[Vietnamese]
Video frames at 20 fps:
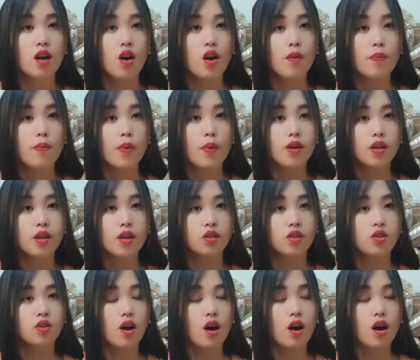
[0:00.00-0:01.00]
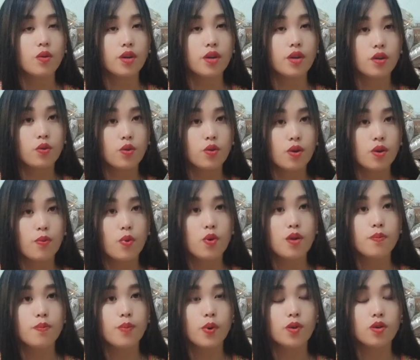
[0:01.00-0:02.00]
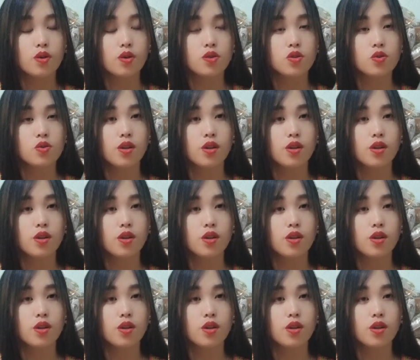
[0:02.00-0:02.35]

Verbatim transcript: ở bỏ lên nó cho hậu chạy của yo bùi bỏ cho